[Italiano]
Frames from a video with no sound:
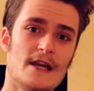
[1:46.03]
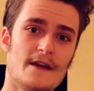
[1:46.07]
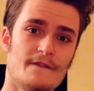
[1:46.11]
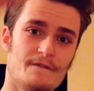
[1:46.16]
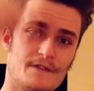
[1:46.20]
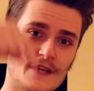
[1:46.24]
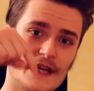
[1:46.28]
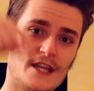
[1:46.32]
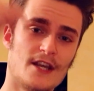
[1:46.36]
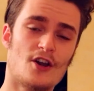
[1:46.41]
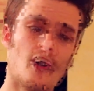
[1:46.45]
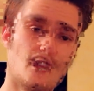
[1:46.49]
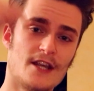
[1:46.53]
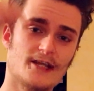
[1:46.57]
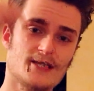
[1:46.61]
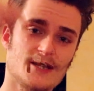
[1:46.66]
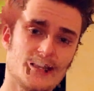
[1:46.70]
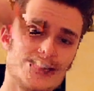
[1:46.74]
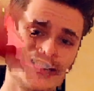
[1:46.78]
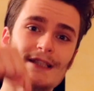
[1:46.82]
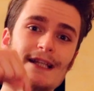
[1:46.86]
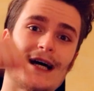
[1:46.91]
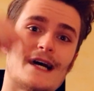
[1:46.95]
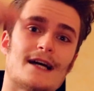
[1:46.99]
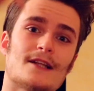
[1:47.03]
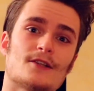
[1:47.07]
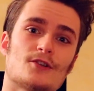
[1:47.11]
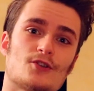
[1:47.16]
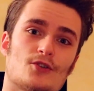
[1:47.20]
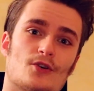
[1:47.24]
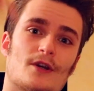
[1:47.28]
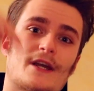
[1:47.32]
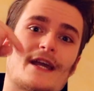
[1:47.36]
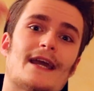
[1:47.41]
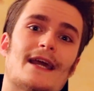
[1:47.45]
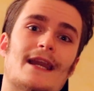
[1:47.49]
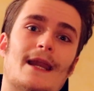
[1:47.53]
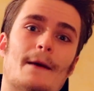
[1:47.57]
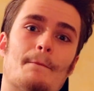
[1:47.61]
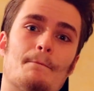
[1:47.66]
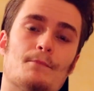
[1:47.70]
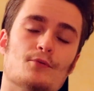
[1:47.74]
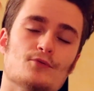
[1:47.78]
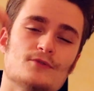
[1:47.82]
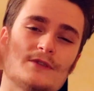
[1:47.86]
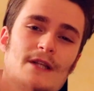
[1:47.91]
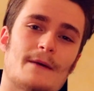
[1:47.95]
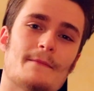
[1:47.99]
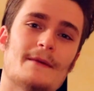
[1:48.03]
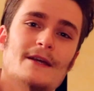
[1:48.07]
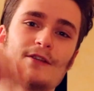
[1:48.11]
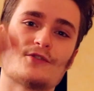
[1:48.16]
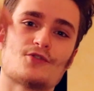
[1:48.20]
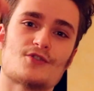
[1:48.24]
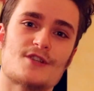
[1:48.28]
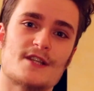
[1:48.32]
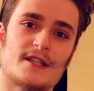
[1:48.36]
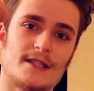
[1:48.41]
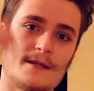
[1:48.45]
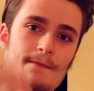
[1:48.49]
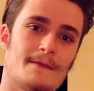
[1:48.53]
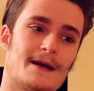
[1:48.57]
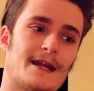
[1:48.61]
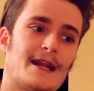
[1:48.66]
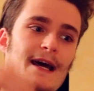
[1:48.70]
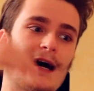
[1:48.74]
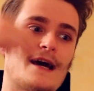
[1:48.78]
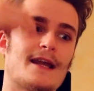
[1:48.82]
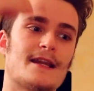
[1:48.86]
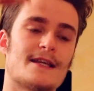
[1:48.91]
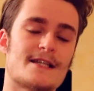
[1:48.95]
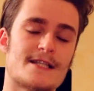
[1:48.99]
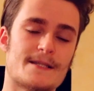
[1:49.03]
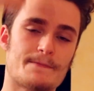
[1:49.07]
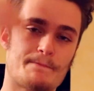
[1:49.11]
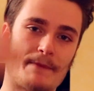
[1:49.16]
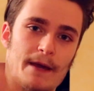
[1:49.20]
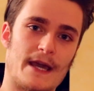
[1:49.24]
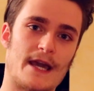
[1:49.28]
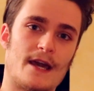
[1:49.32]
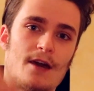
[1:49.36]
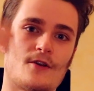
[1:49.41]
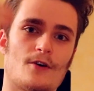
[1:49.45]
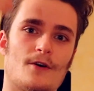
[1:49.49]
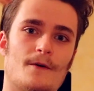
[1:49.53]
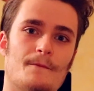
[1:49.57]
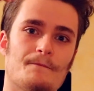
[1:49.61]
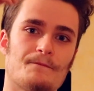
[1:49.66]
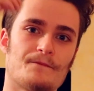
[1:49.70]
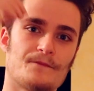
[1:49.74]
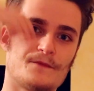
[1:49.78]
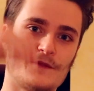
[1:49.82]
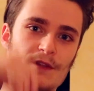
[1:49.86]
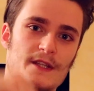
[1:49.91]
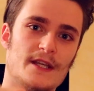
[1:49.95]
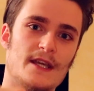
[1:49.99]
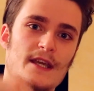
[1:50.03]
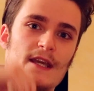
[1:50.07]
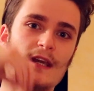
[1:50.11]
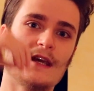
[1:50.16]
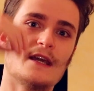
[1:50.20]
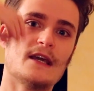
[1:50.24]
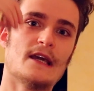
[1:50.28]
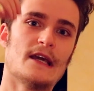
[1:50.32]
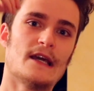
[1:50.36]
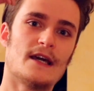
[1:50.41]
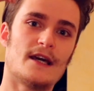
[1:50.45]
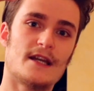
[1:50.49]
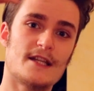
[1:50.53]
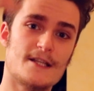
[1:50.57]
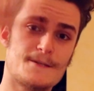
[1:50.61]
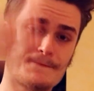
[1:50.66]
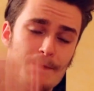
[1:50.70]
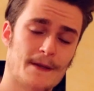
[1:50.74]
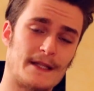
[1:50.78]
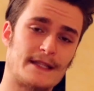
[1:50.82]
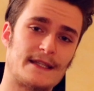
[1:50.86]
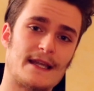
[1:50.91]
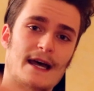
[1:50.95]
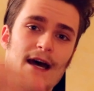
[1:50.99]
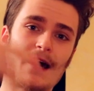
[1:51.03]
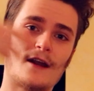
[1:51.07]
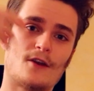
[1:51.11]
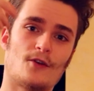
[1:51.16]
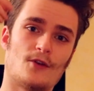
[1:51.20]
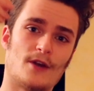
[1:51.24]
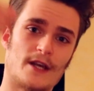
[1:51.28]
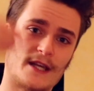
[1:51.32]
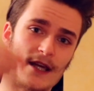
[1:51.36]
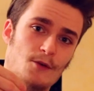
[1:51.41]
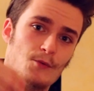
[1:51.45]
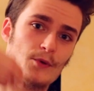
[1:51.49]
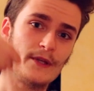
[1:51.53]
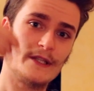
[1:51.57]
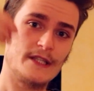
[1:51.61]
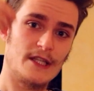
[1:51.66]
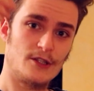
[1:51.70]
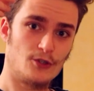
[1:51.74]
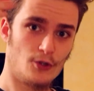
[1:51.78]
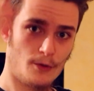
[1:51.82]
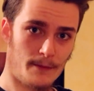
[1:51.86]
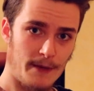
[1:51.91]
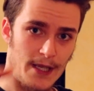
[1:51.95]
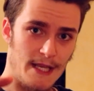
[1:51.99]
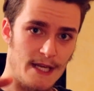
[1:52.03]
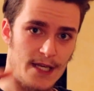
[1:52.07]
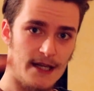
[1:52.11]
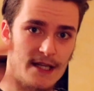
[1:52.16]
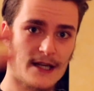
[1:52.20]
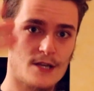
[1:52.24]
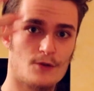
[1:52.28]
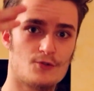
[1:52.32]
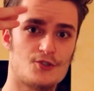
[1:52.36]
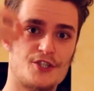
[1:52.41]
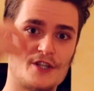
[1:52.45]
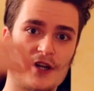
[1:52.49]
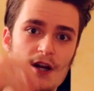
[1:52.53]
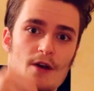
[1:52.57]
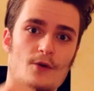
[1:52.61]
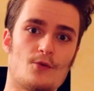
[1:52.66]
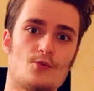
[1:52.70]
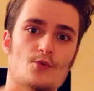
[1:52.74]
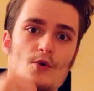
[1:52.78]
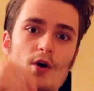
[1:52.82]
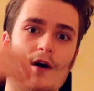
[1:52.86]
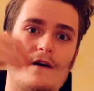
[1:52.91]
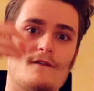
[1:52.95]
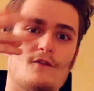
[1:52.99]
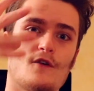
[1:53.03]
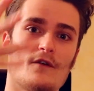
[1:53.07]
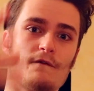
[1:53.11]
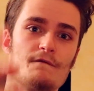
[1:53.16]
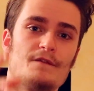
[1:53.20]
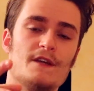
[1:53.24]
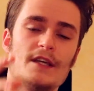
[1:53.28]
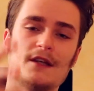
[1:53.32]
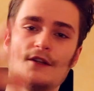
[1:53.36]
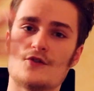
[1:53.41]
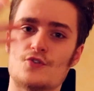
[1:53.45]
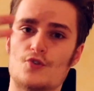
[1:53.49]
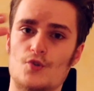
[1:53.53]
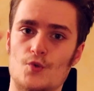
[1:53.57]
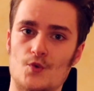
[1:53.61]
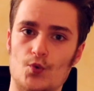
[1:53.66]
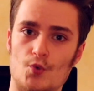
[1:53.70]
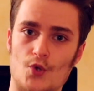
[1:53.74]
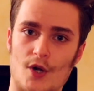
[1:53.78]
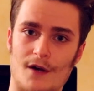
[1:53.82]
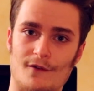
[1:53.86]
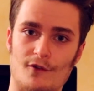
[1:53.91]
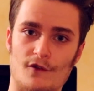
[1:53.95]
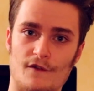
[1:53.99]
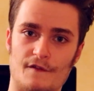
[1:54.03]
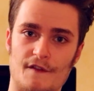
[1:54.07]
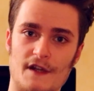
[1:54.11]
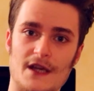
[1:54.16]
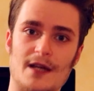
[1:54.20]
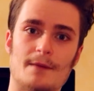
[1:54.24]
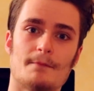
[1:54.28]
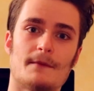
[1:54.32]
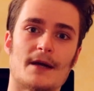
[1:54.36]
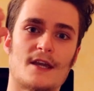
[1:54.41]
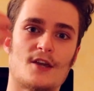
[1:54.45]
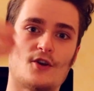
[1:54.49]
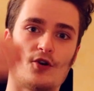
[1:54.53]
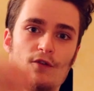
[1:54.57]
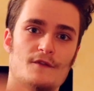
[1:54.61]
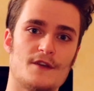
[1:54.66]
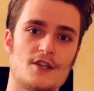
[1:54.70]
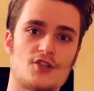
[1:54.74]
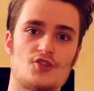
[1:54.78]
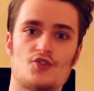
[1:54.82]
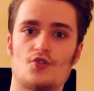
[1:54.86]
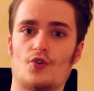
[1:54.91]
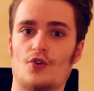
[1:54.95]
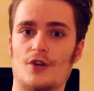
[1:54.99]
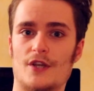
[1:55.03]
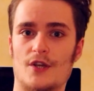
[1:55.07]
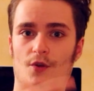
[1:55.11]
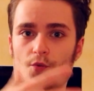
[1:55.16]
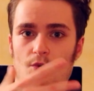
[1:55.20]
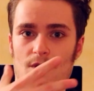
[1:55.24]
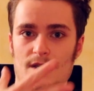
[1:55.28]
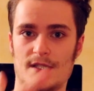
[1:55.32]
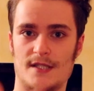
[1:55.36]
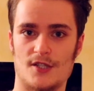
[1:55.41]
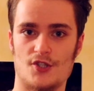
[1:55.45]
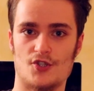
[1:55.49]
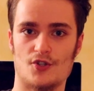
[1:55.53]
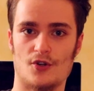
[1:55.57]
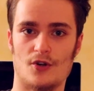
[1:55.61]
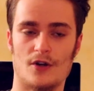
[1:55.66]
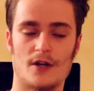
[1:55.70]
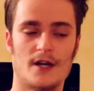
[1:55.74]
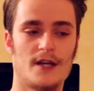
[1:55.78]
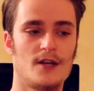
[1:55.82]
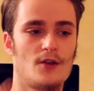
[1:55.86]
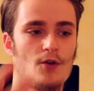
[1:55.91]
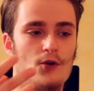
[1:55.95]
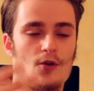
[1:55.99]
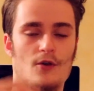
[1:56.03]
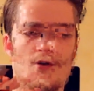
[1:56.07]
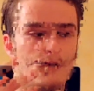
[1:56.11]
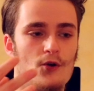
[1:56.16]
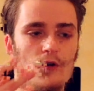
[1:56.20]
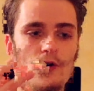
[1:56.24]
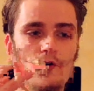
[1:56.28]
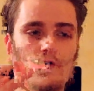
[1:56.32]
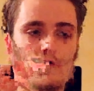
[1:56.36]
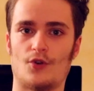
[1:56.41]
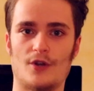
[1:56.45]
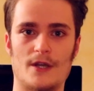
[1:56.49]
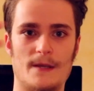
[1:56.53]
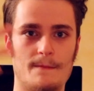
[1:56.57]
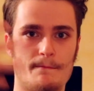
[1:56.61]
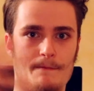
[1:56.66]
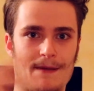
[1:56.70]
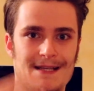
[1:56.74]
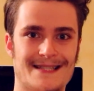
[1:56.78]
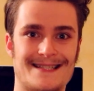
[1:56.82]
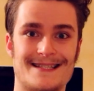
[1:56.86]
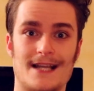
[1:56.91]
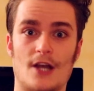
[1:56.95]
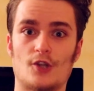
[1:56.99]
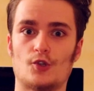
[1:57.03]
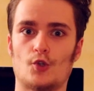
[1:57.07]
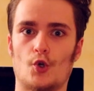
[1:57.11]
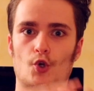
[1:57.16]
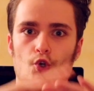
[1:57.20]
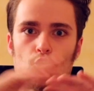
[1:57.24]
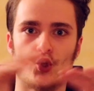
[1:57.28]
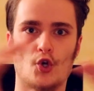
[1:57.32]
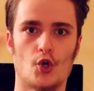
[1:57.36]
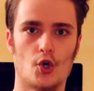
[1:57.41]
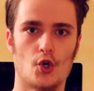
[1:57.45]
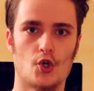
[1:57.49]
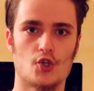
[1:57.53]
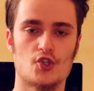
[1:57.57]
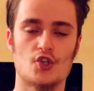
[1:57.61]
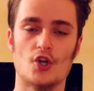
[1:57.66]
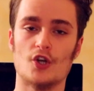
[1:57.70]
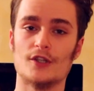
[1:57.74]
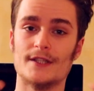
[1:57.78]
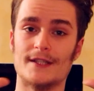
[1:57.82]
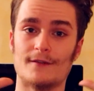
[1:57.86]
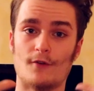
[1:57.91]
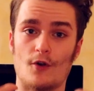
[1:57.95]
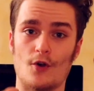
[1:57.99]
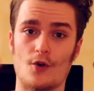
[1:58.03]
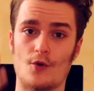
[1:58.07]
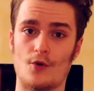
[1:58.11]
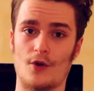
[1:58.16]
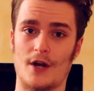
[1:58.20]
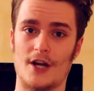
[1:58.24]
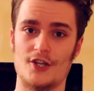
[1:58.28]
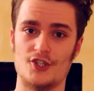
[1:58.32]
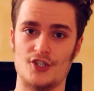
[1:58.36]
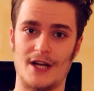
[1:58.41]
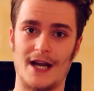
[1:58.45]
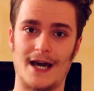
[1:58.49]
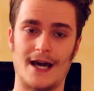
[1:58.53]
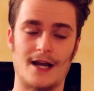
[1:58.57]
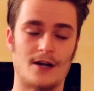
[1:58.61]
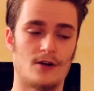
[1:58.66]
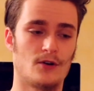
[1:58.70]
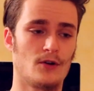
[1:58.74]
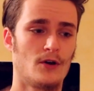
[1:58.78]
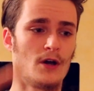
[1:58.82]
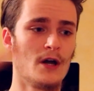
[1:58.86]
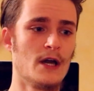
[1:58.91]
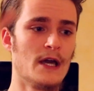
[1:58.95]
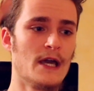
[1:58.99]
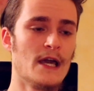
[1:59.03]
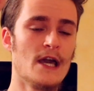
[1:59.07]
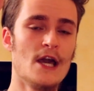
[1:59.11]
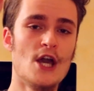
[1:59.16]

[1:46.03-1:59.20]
Vi ricordo intanto che l'appuntamento settimanale spero di rispettarlo e che quindi domenica uscirà un nuovo video su un nuovo film che ho visto in questi giorni o che ho visto in passato, non lo so, devo ancora girarlo.